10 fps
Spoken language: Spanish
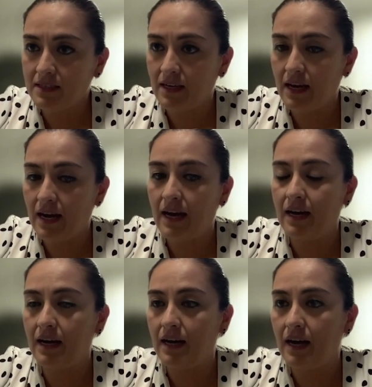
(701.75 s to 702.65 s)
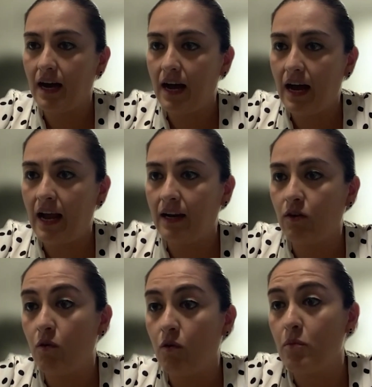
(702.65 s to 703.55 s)
al
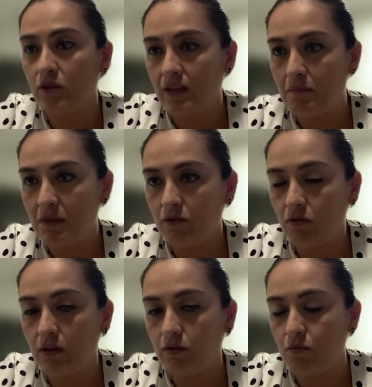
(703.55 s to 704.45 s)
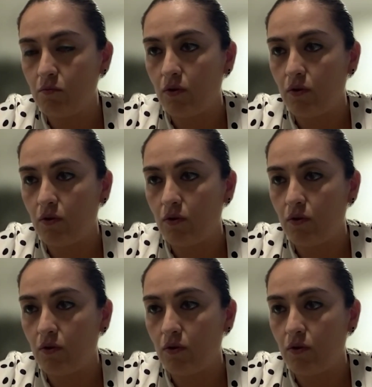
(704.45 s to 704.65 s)
comportamiento del tumor